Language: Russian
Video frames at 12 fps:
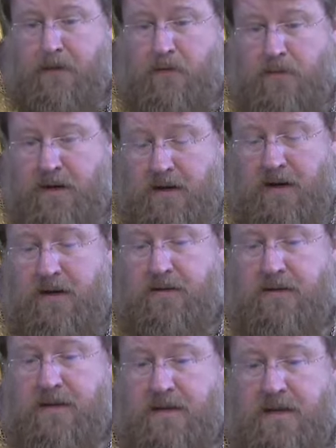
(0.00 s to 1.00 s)

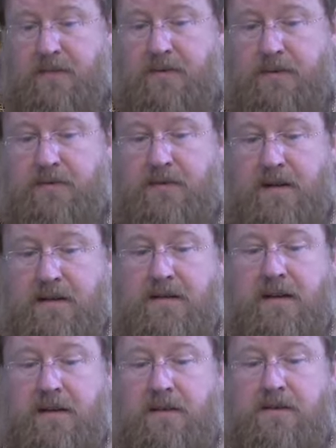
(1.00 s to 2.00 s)
умирают и гибнут в
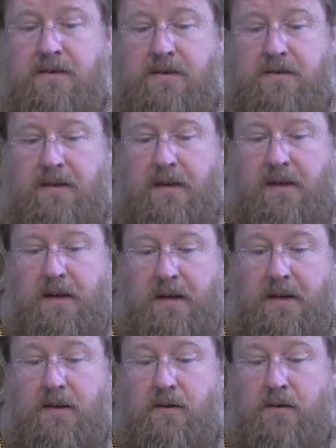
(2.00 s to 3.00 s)
конце концов.
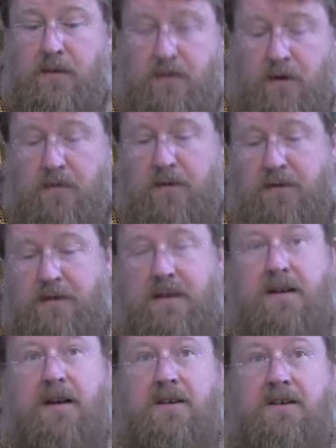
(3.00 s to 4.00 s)
И у него будет
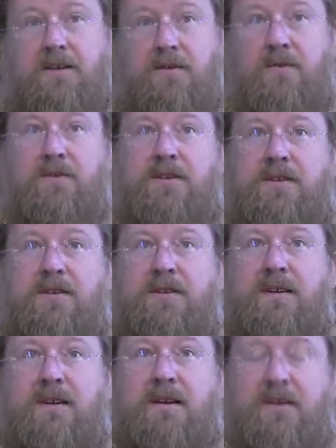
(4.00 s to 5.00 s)
такая же
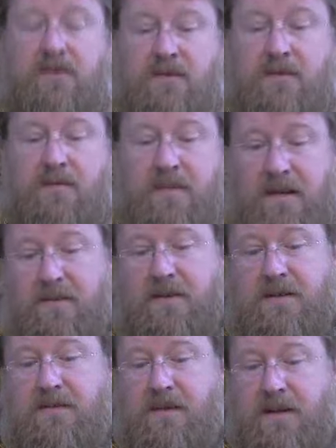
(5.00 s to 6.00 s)
участь, и он
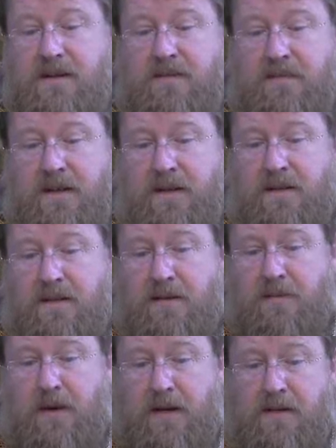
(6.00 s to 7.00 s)
мимо своей смерти
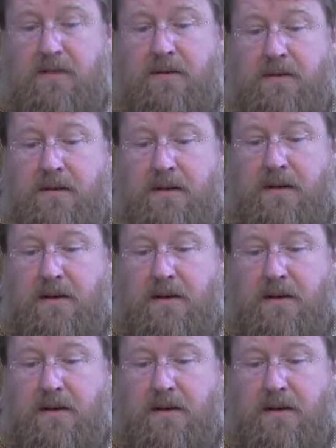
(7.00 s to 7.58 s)
не пройдет.